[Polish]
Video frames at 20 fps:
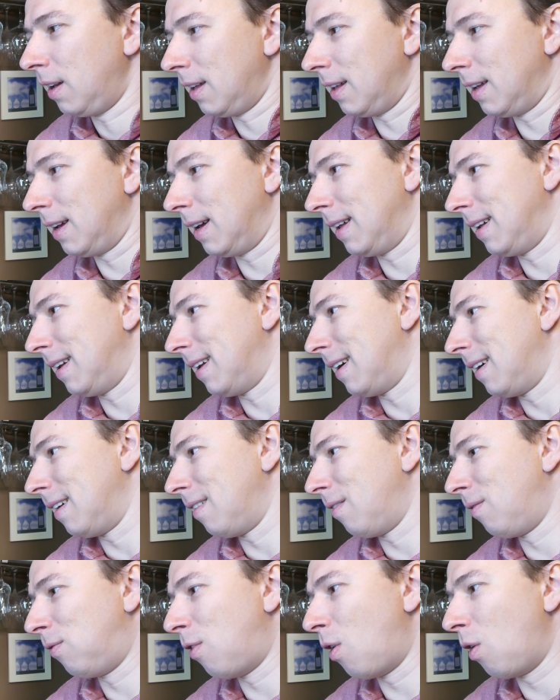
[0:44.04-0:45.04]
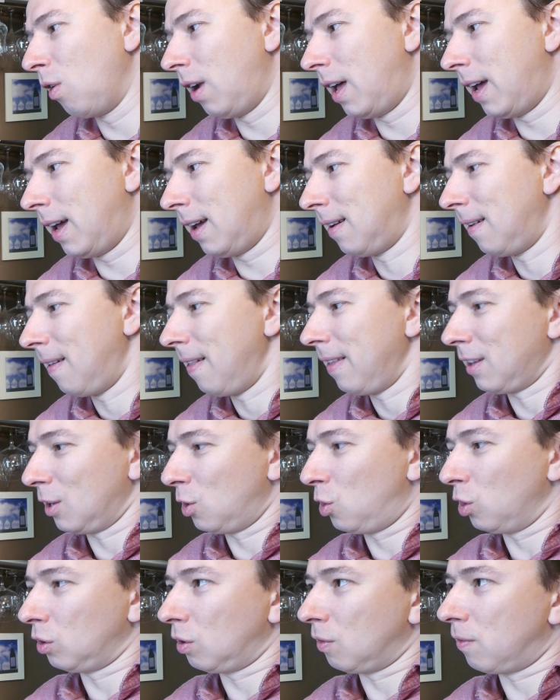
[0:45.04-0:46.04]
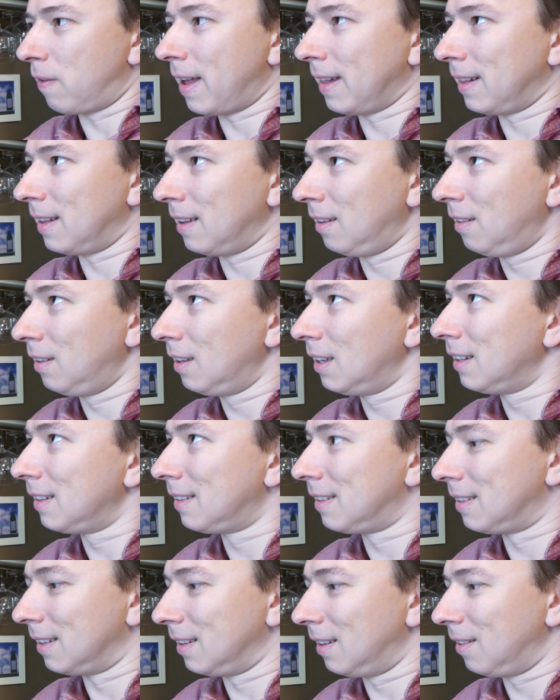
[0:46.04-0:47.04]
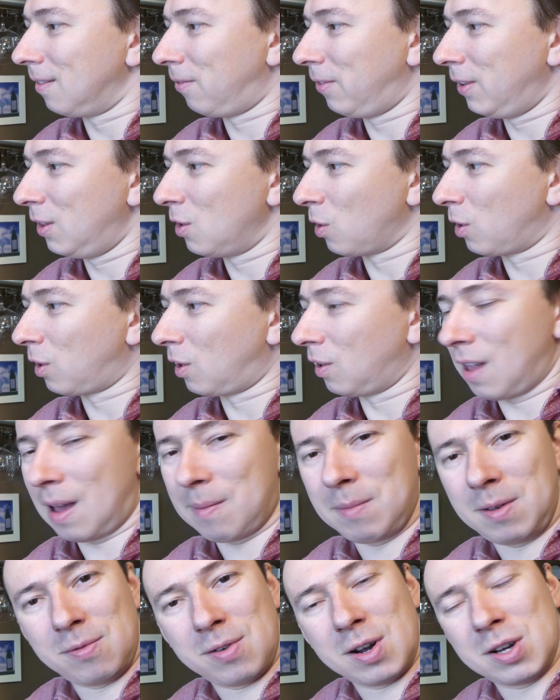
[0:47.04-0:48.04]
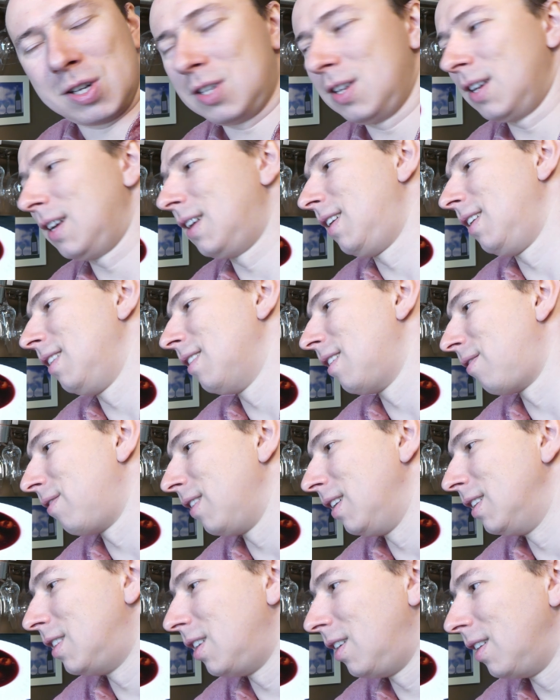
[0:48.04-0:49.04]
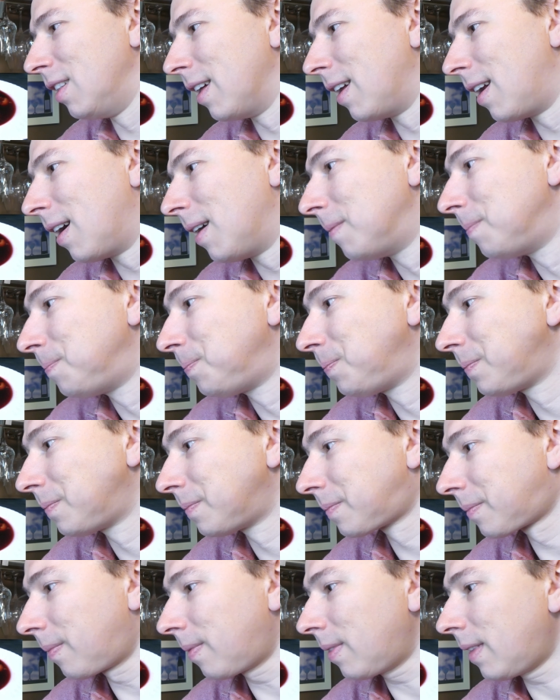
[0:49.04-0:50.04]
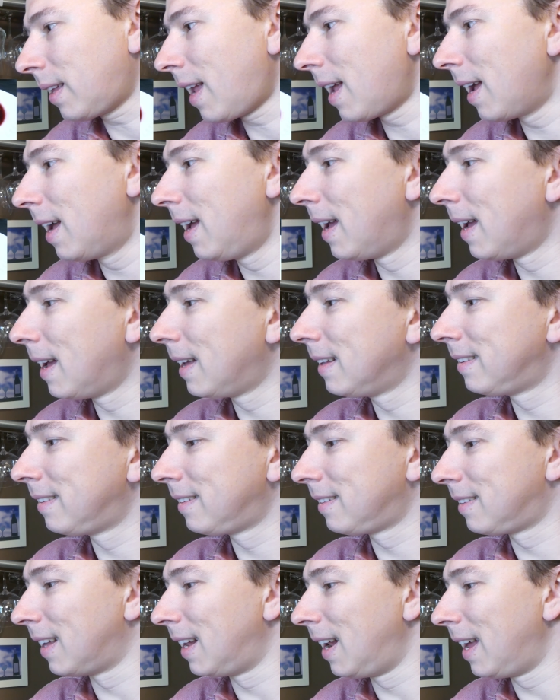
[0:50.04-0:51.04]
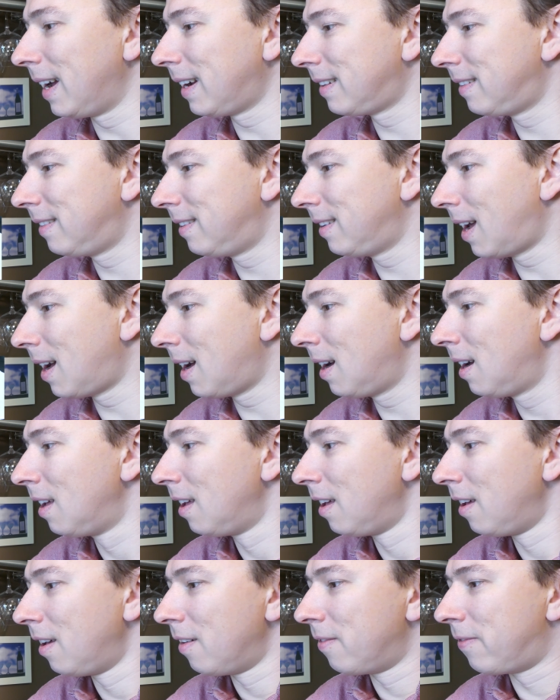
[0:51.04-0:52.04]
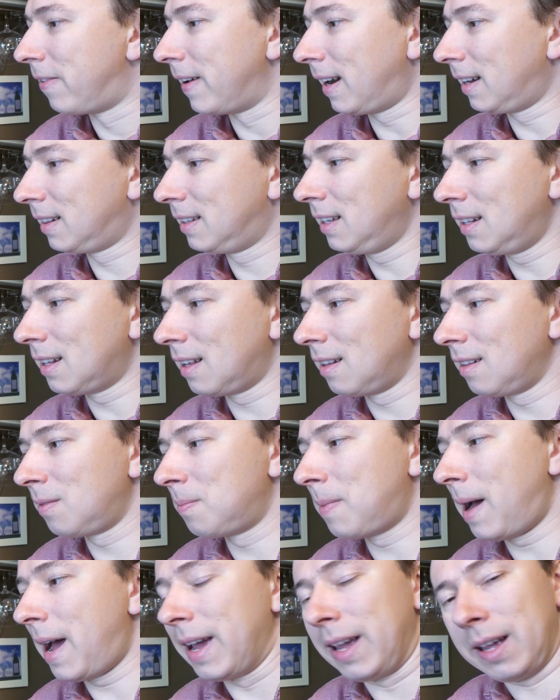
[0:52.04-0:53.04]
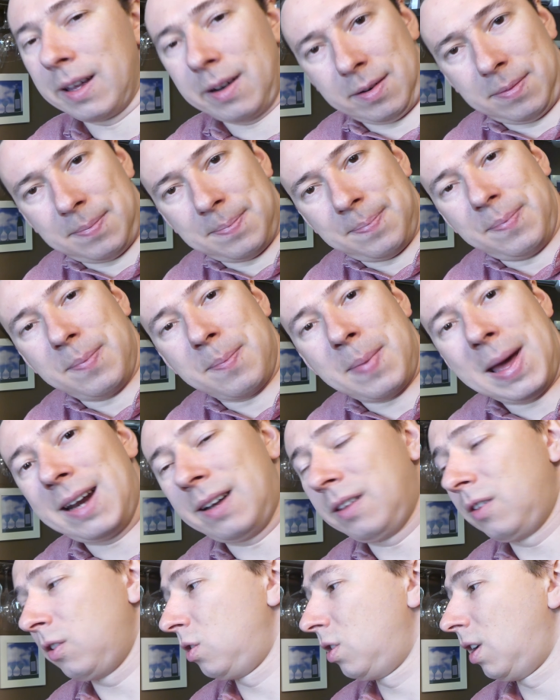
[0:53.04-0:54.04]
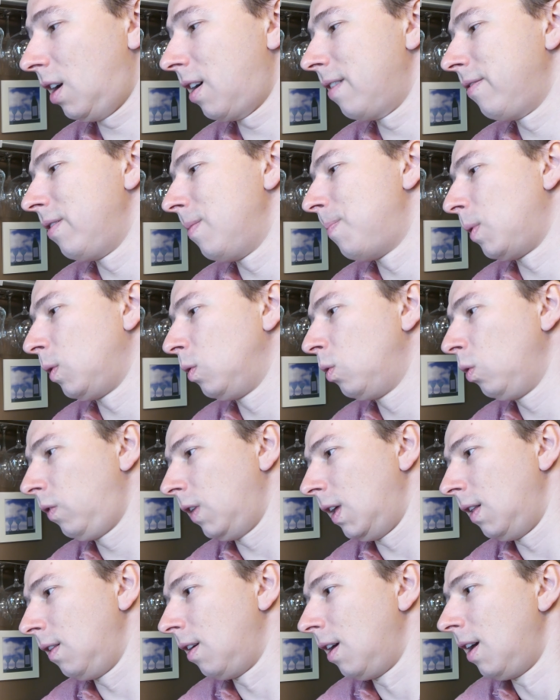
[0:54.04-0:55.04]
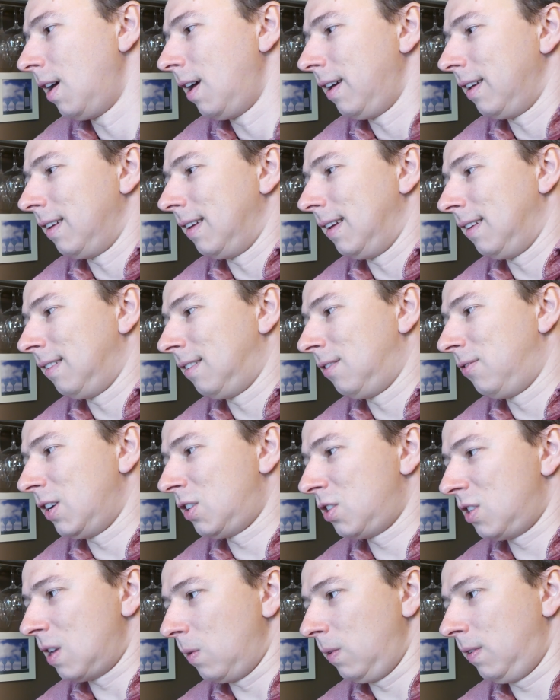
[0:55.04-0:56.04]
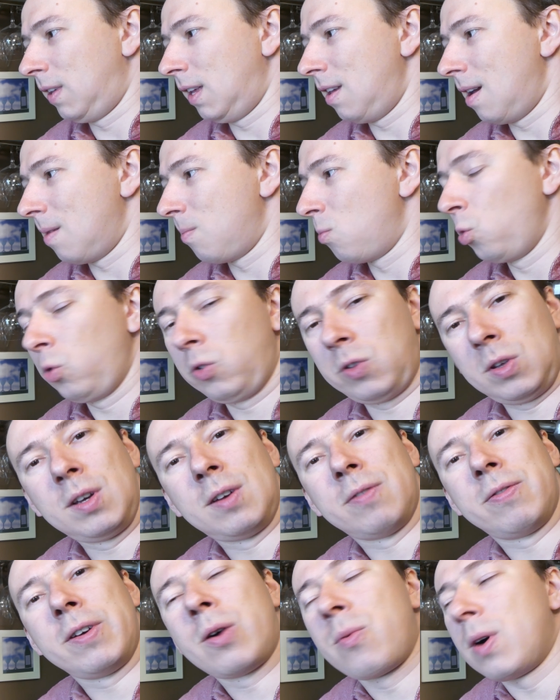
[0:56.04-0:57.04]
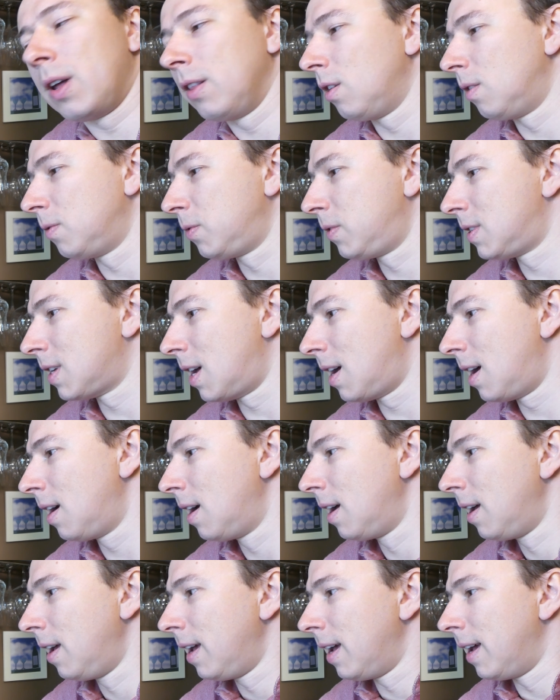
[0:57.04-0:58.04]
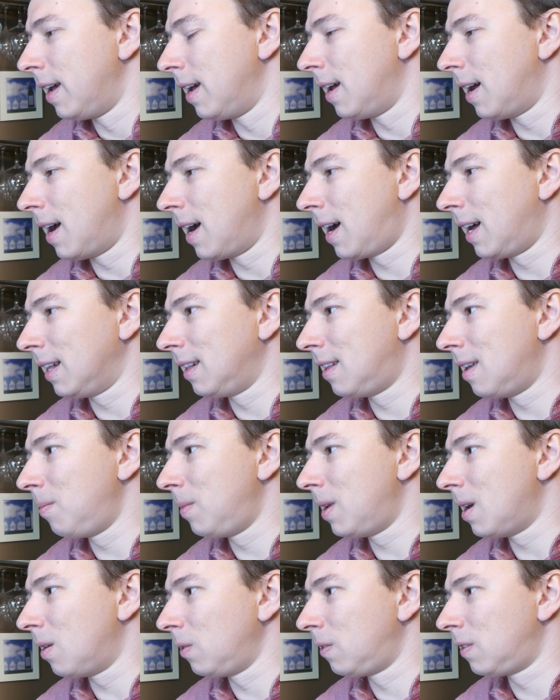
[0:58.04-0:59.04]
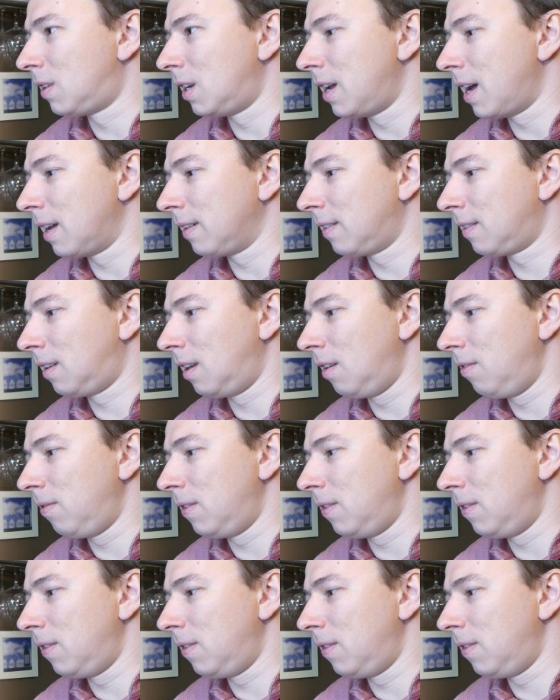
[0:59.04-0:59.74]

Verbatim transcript: e, na wolę gotowanej z winogronami właśnie Greener Veltrinera. E, selekcja Ferdinand Mayer, bardzo ciekawy producent e, z wykształcenia muzyk, wykładowca e, Akademii Austriackiej